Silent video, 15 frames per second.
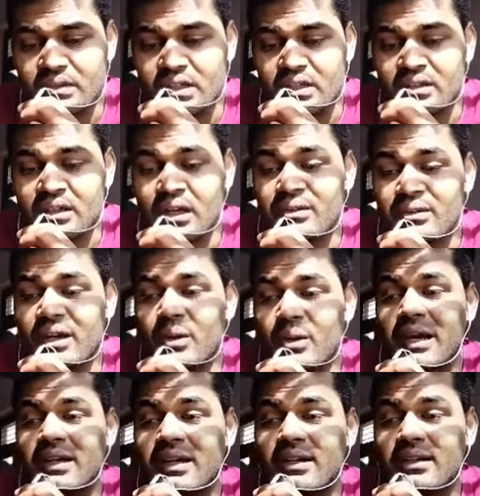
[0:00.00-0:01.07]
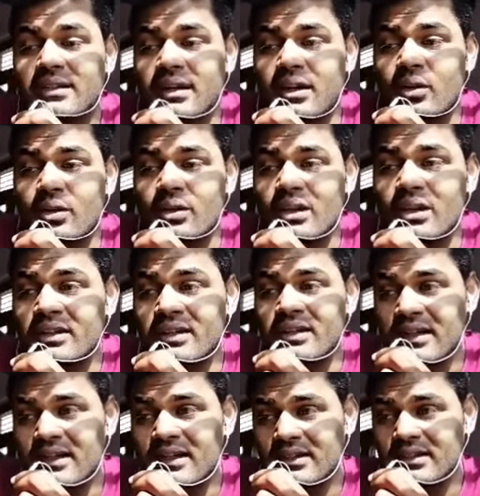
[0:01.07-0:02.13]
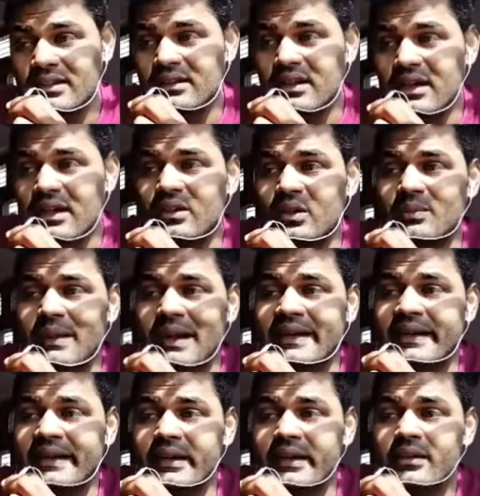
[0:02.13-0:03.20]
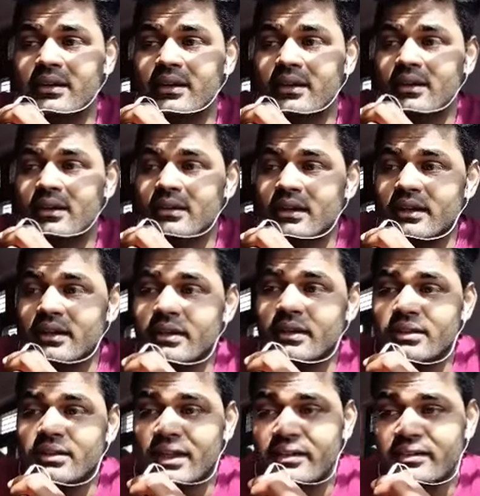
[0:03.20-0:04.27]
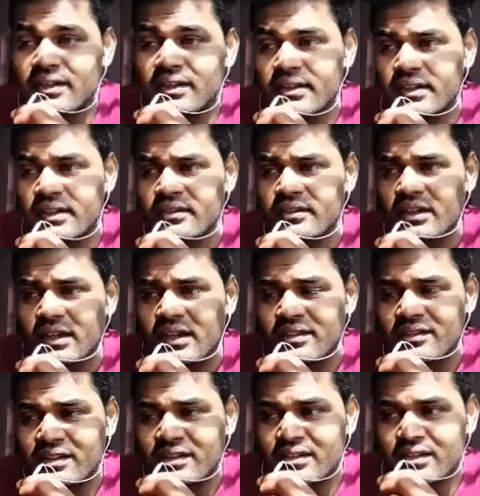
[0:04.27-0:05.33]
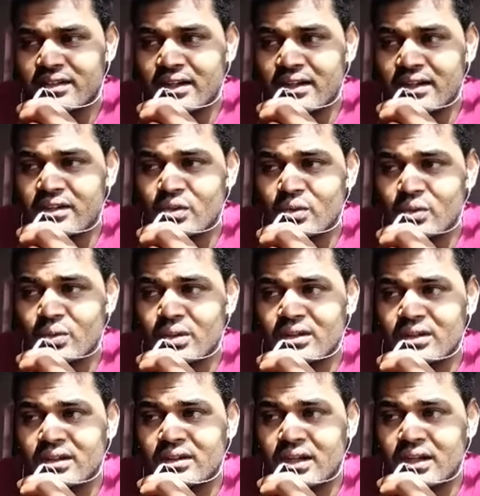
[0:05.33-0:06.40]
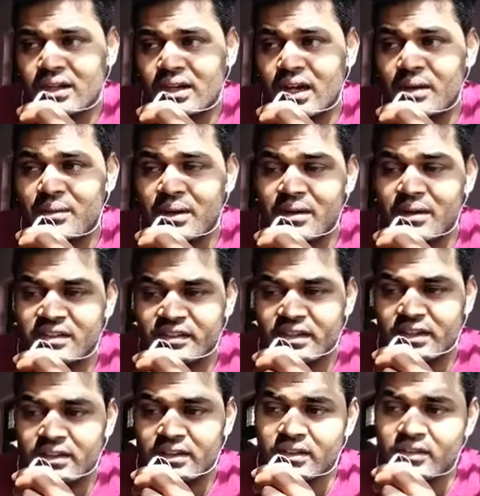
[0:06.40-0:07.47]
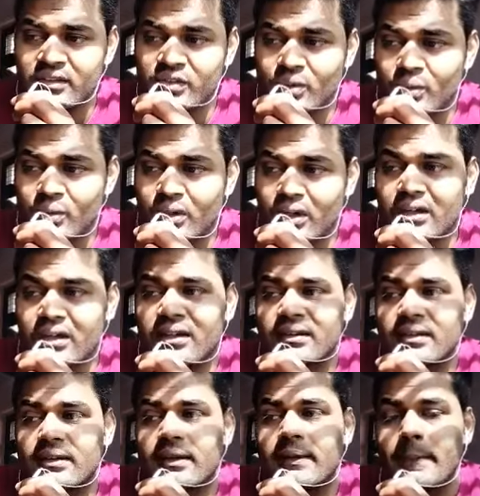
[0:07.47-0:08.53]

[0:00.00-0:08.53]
तब ये उपाय करना और ये इतना खतरनाक उपाय है कि तीसरे दिन से ही असर दिखाना शुरू कर देता है अमावस्या के दिन शुरू किया जाता है